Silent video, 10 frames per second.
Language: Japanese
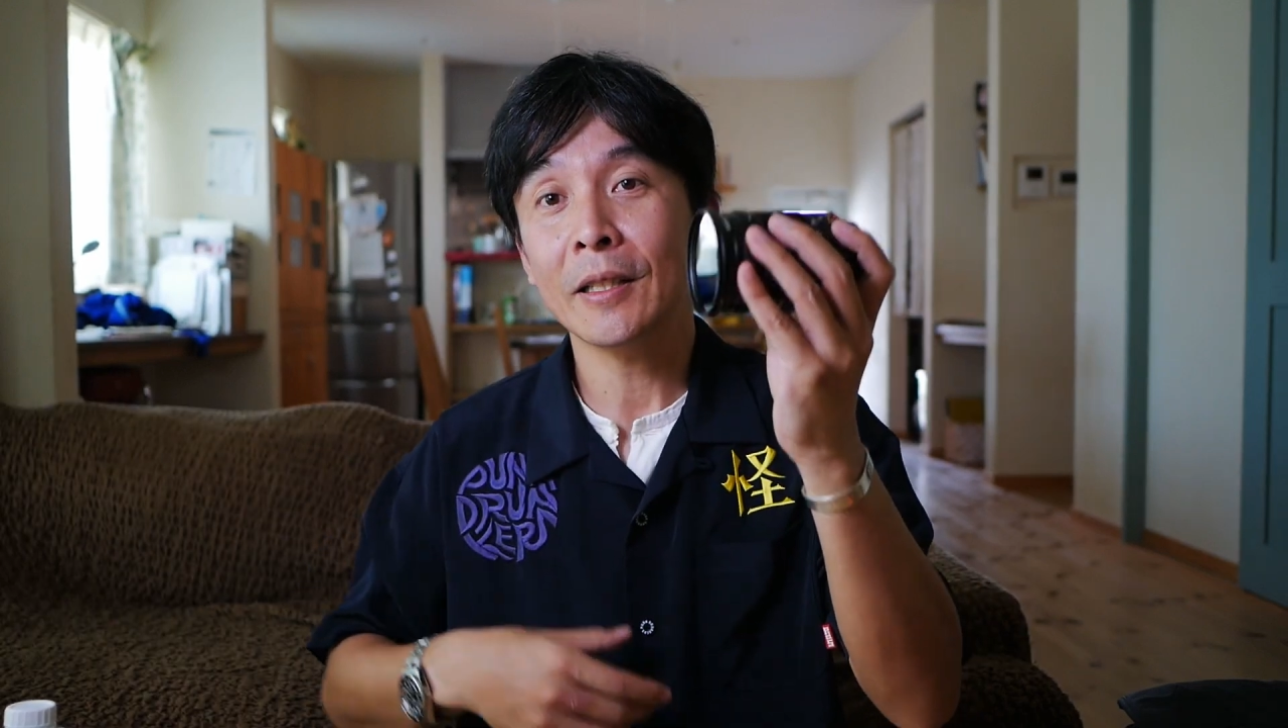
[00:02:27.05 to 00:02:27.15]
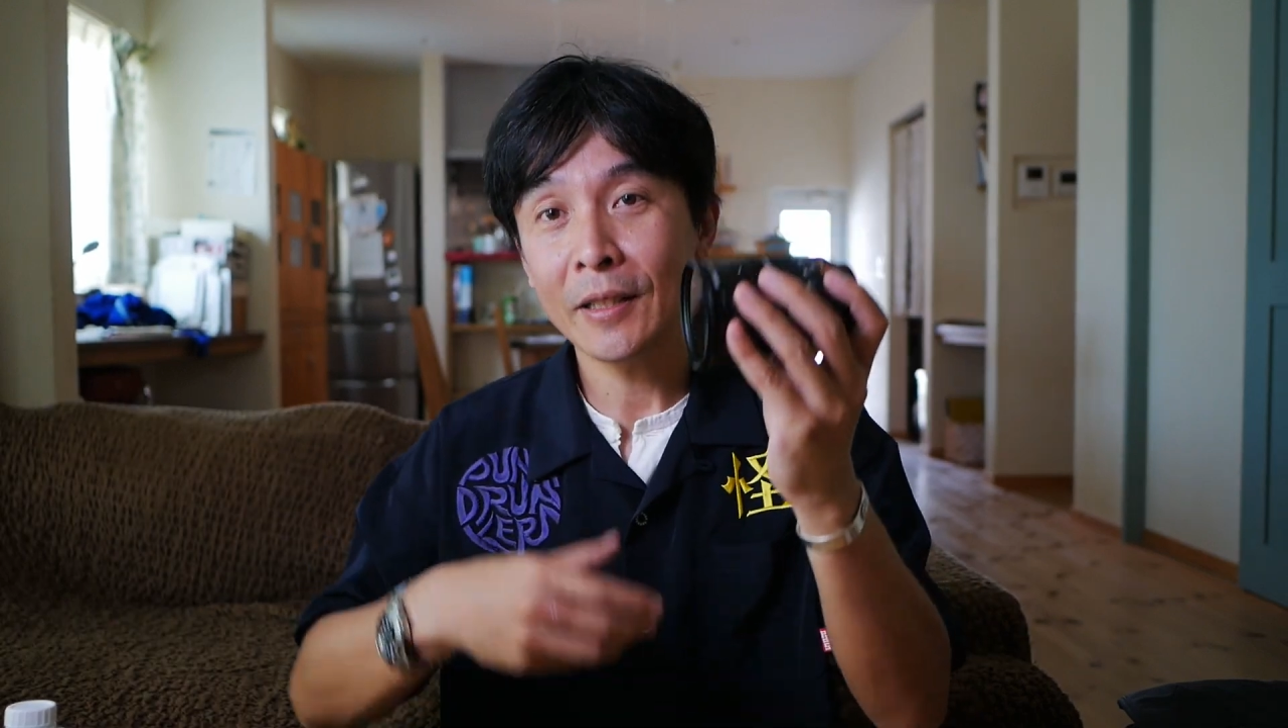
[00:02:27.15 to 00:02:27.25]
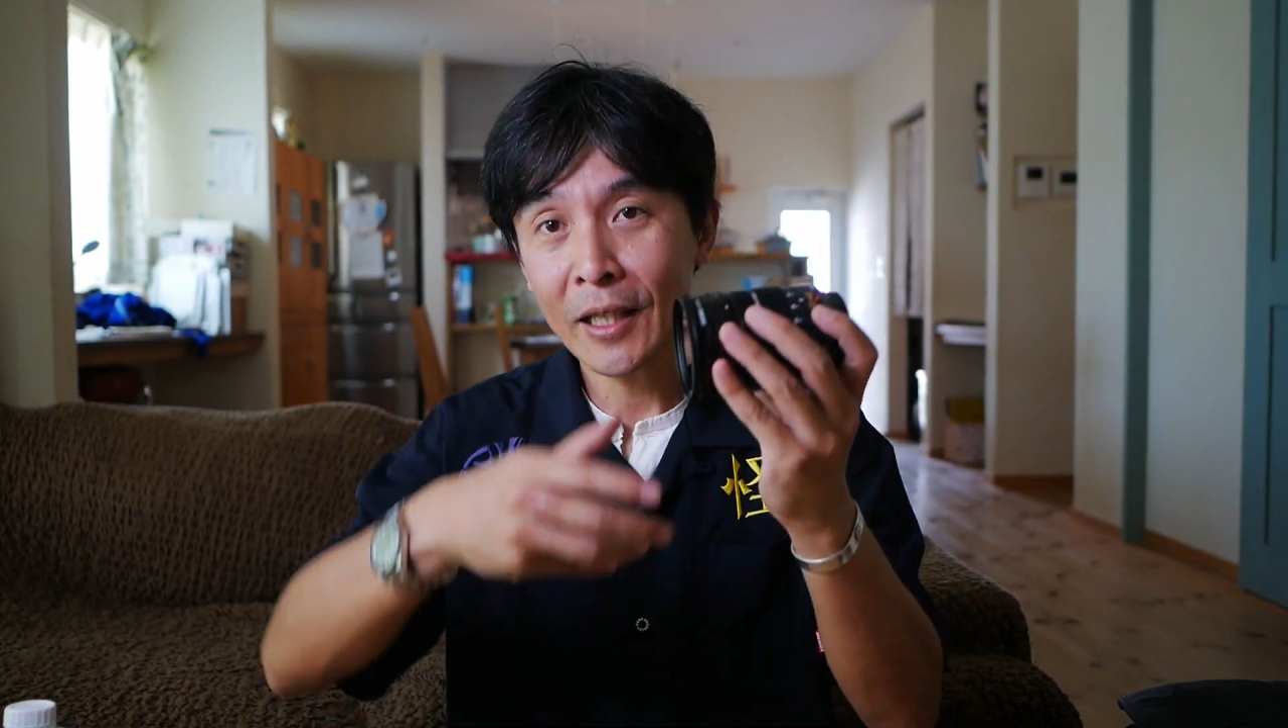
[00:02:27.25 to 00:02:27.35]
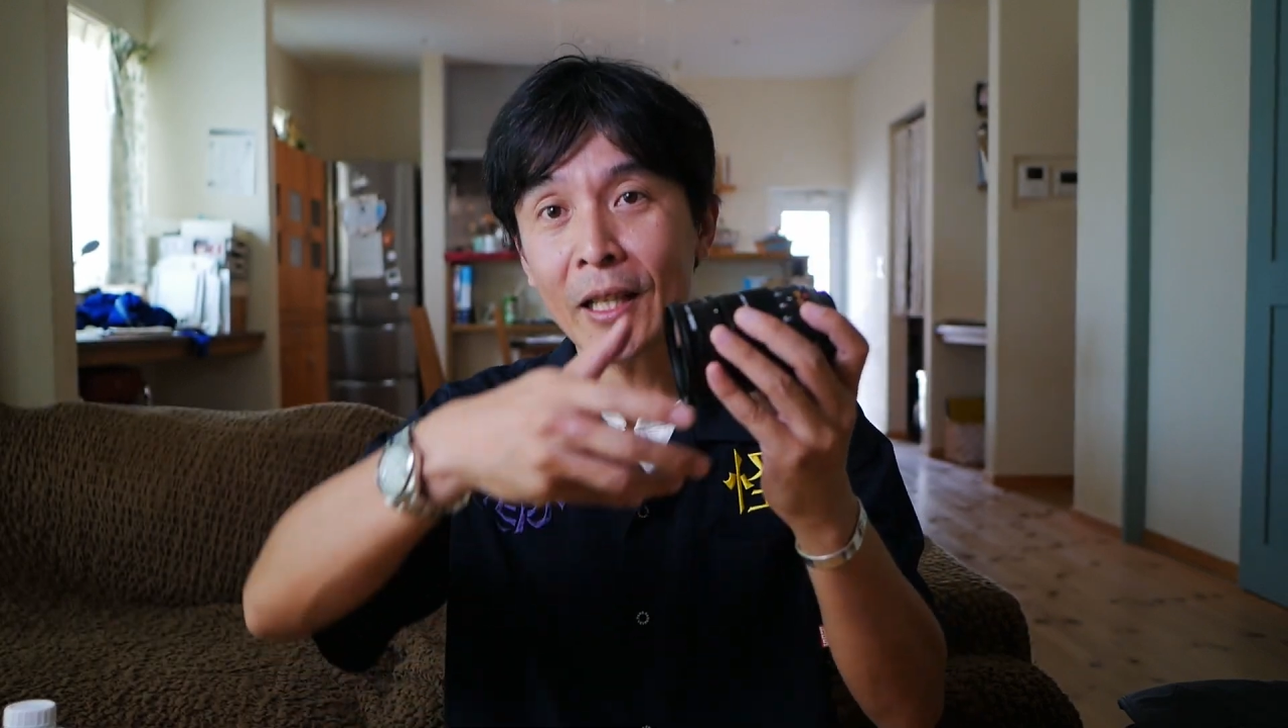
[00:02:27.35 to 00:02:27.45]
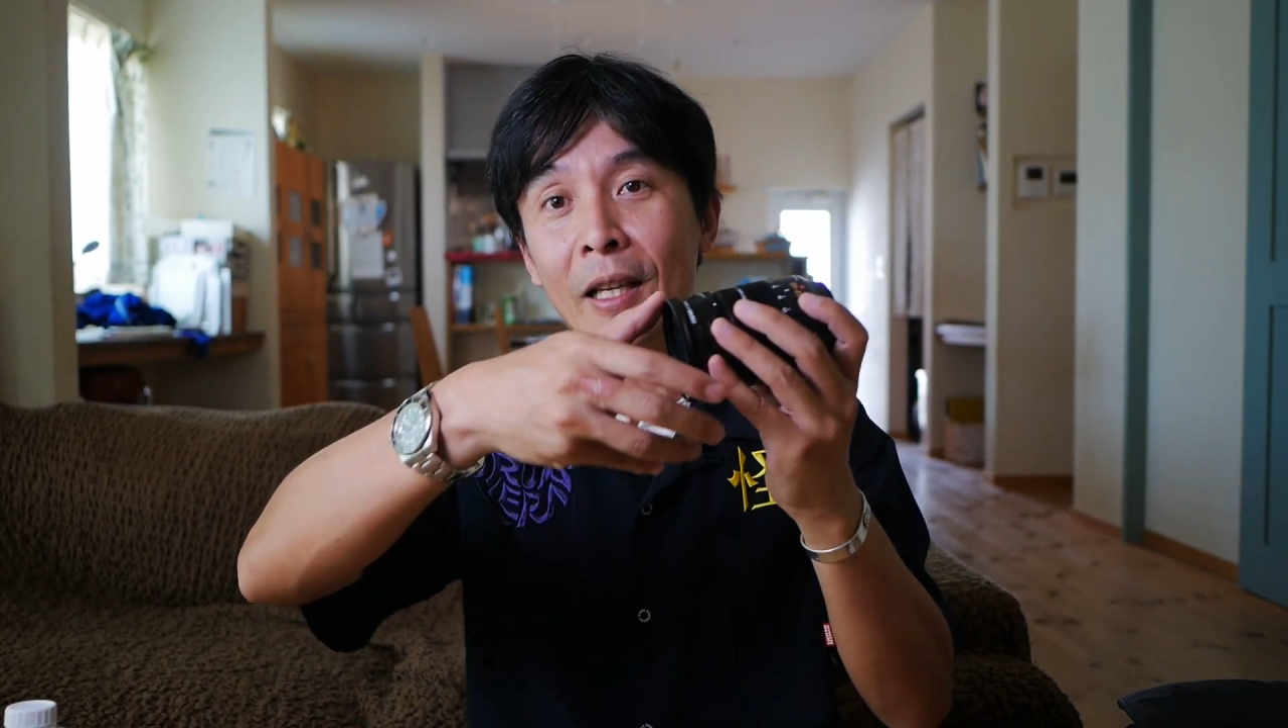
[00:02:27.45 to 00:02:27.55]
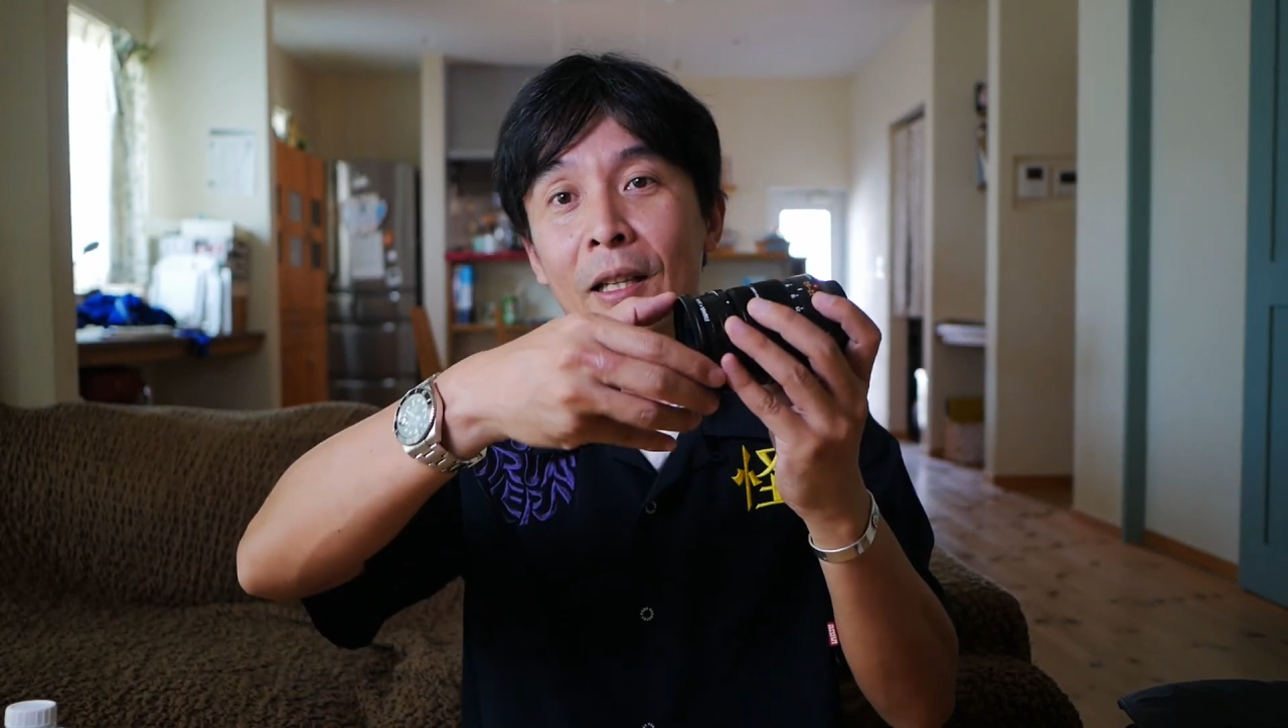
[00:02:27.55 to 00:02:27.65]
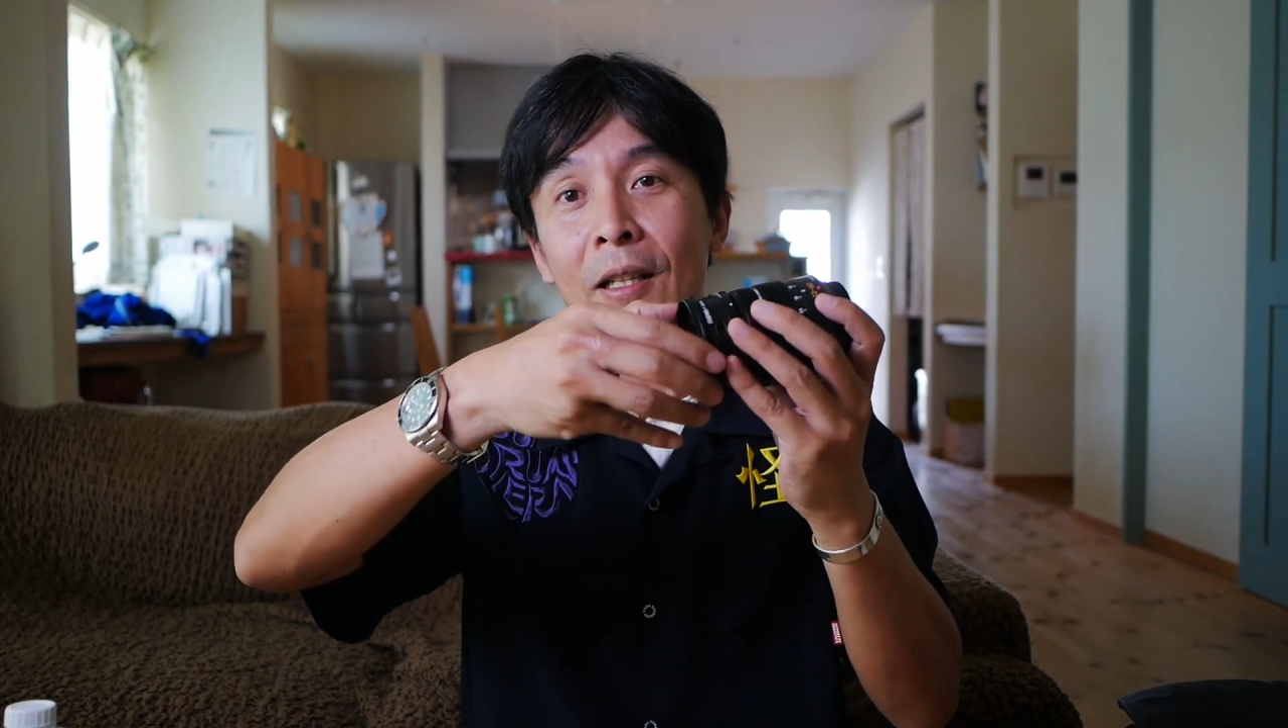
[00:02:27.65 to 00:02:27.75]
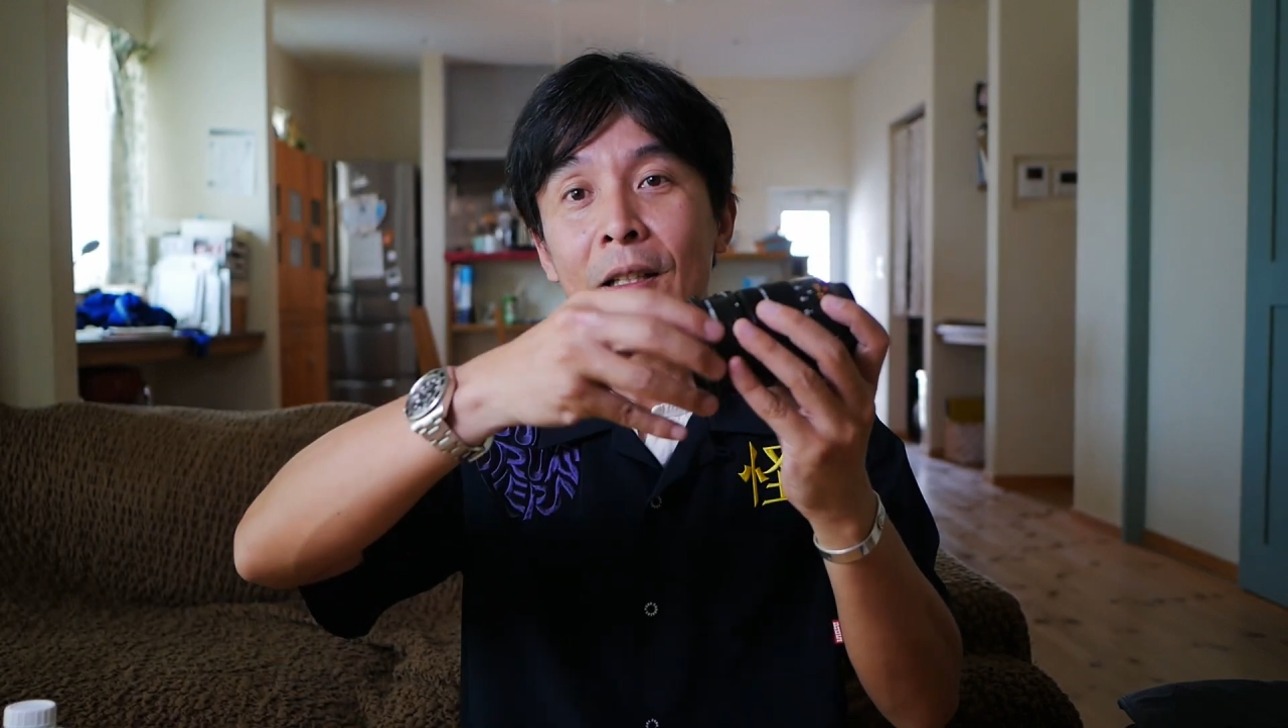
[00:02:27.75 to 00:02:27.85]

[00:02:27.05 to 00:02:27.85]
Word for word: して